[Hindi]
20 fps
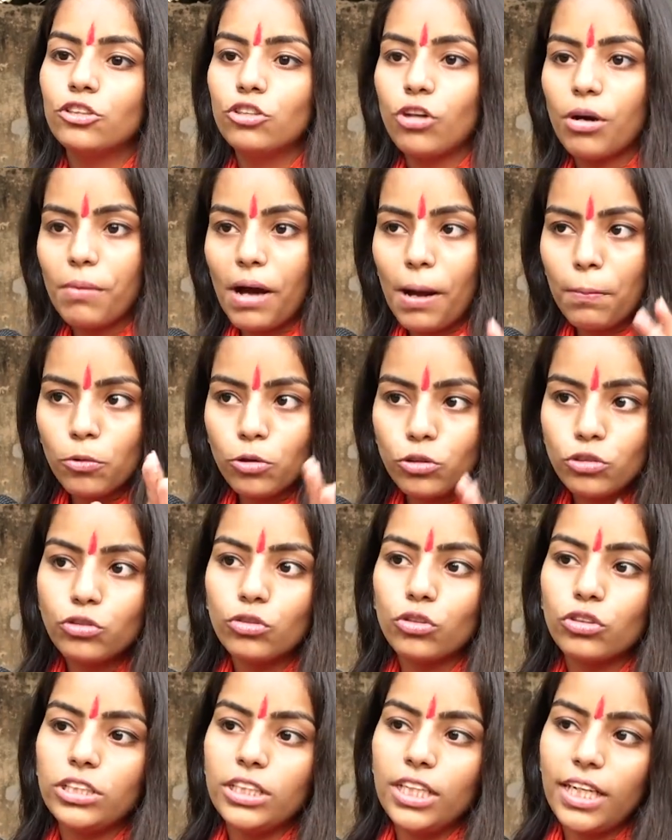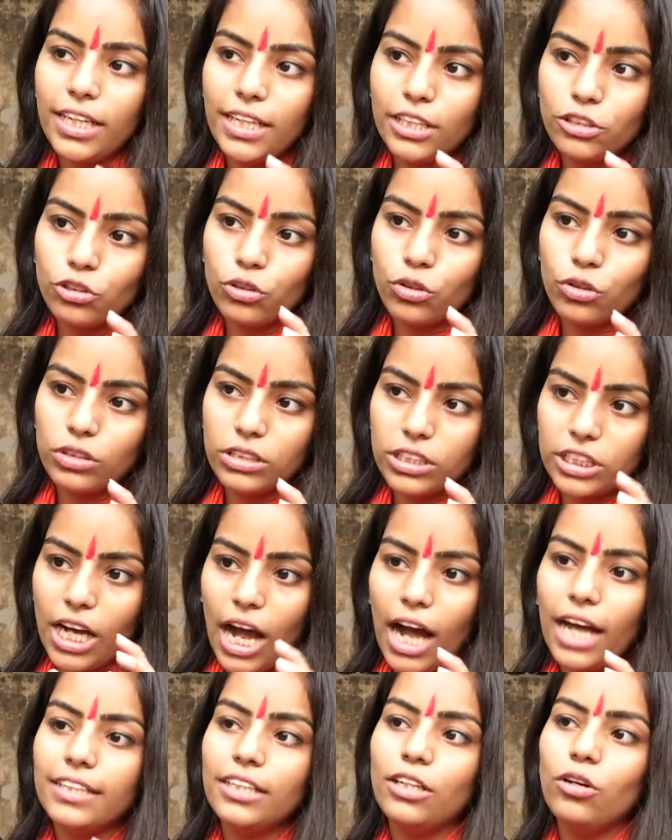तो अब आप खुद सोचिए ये जो
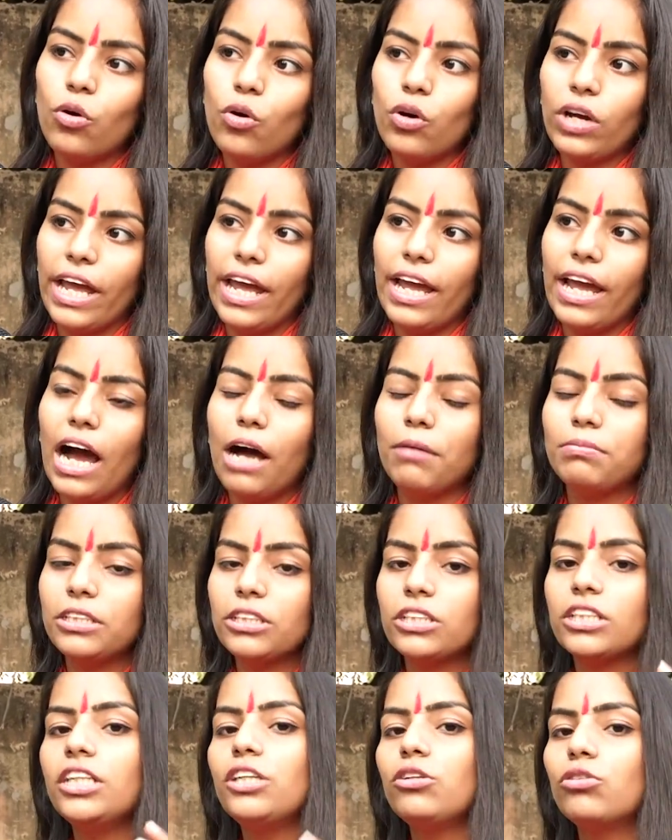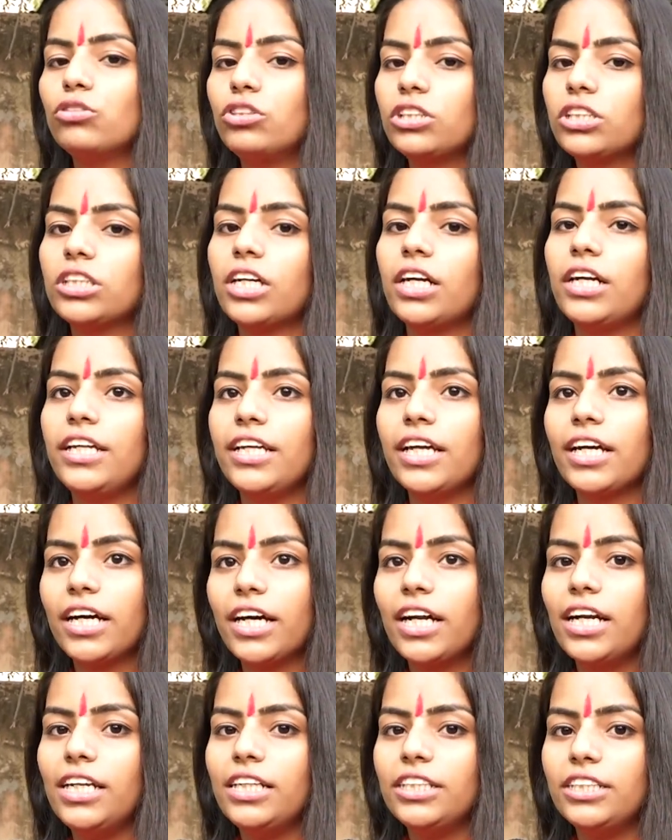जिहादी लोग हैं आप जितनी कोशिश करनी है
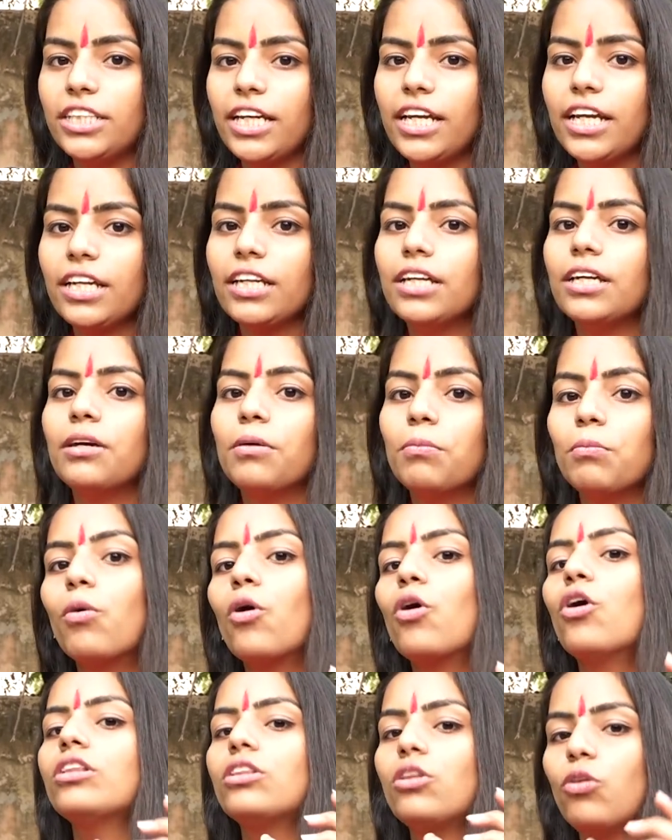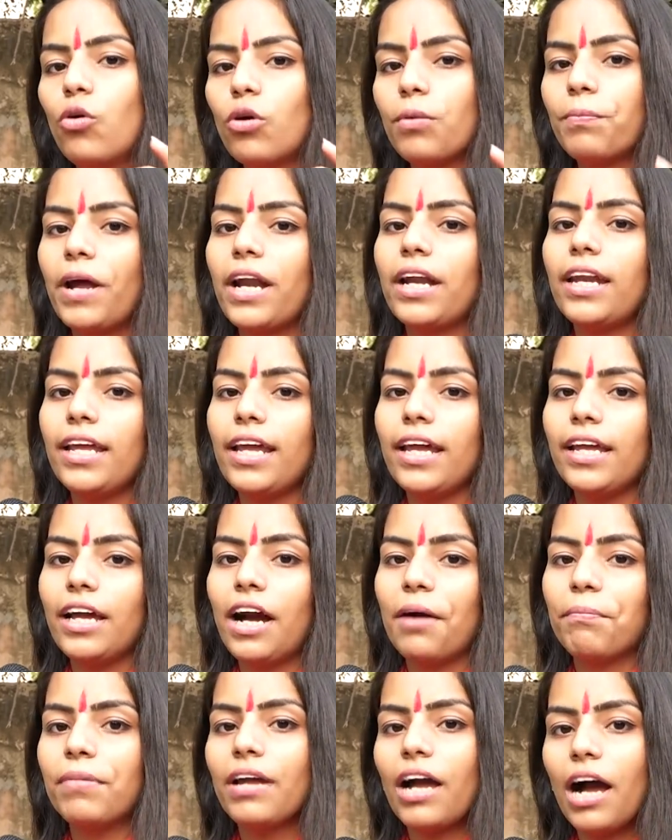कर लीजिए बहुत लोग बैठे हैं
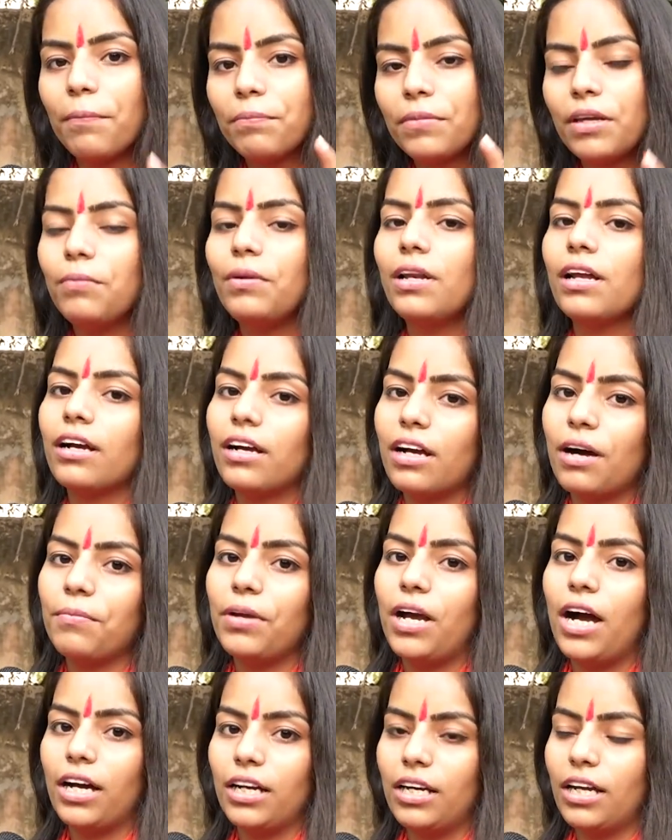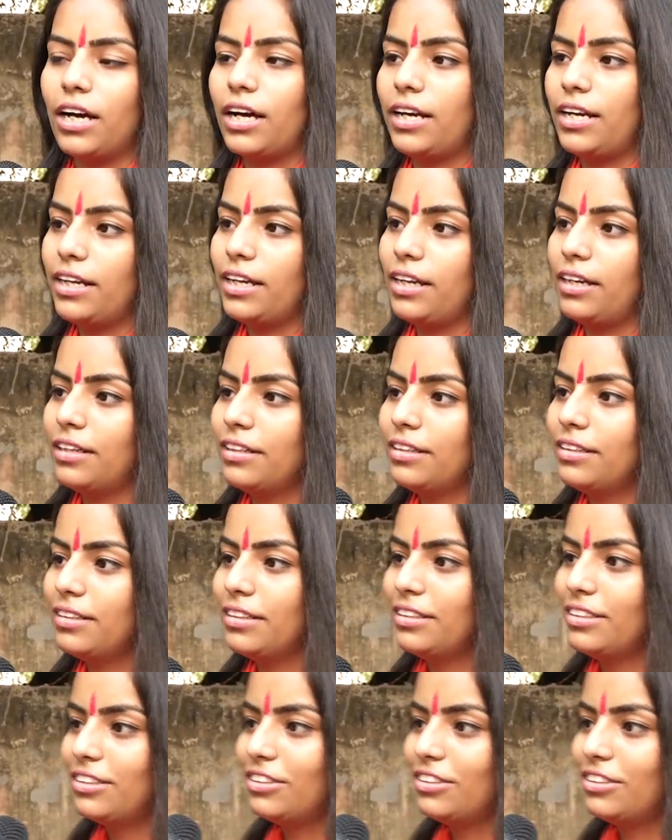यहाँ पे आपकी भी लंका में आग लगाने के लिए